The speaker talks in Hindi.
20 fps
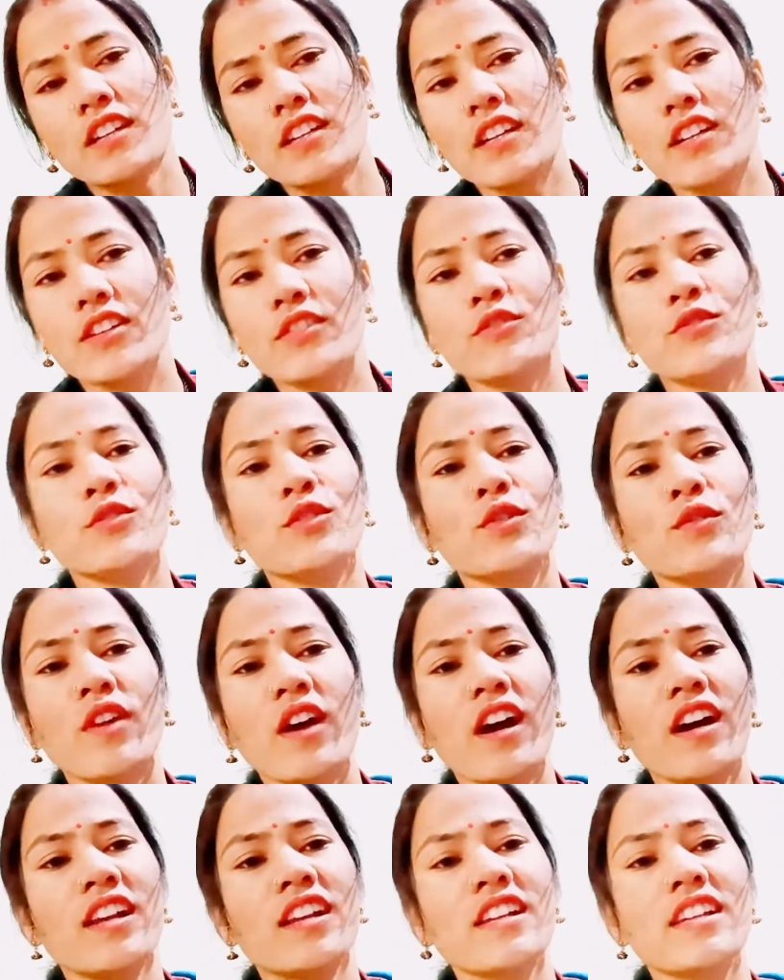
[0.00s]
करा उनको
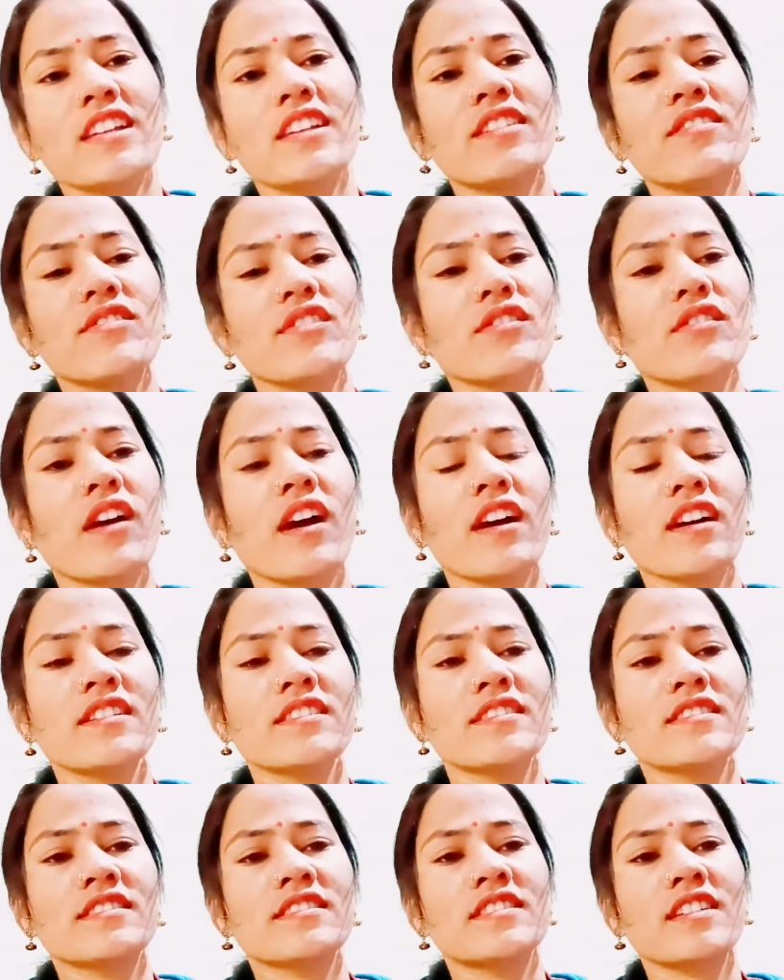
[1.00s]
वहाँ ले गई फिर वहाँ
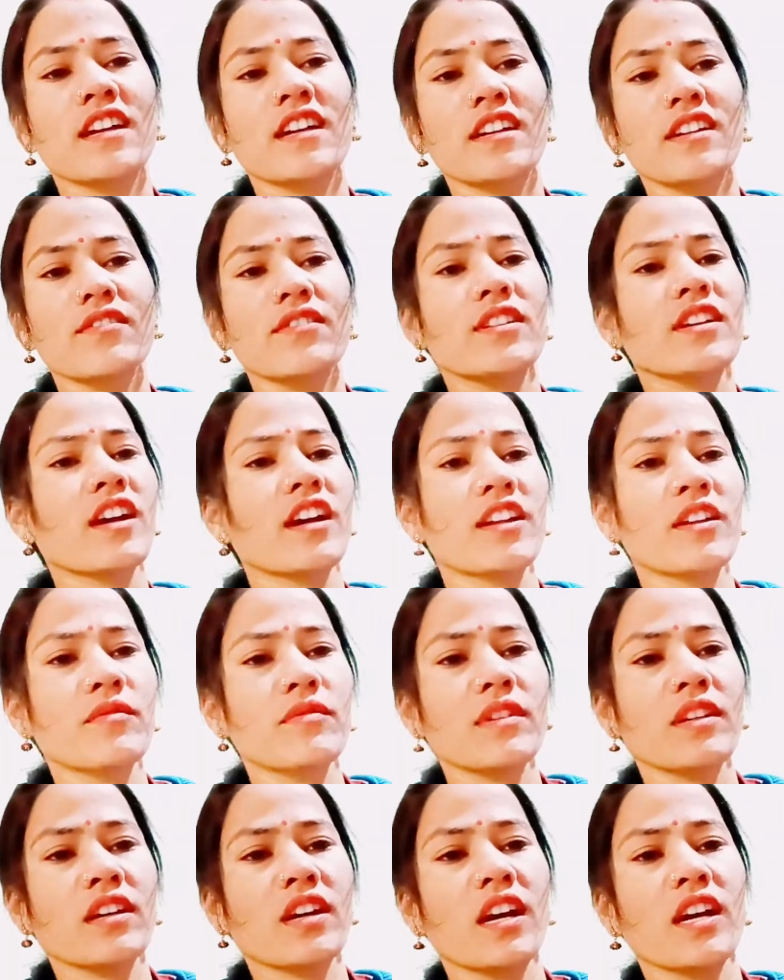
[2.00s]
जाके फिर खाना
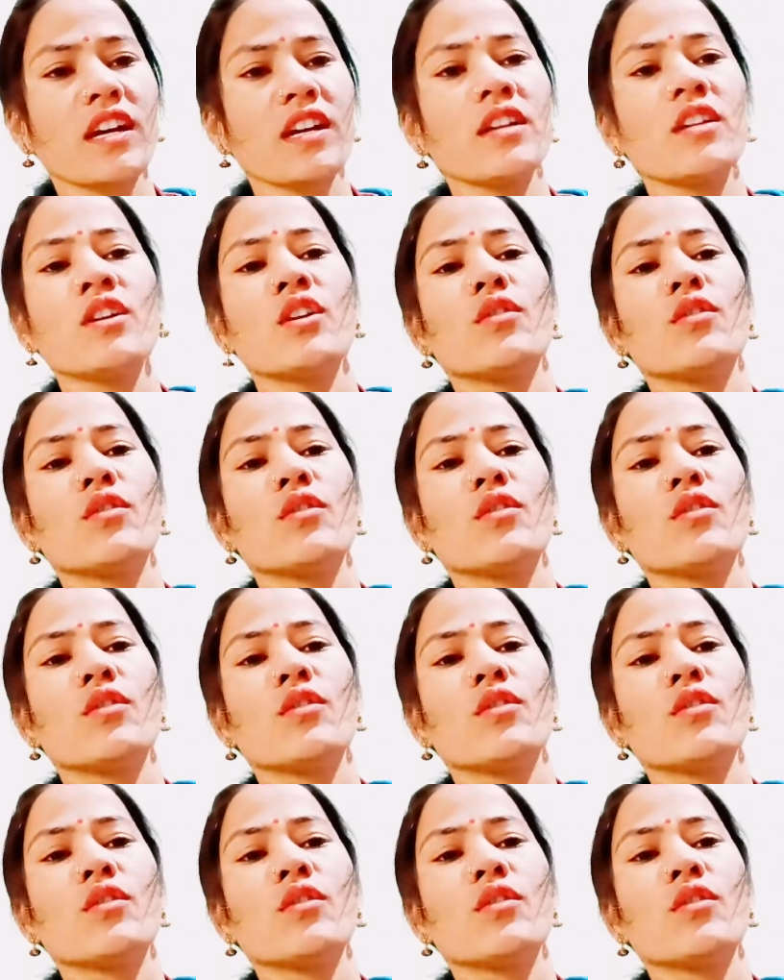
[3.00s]
पीना खाया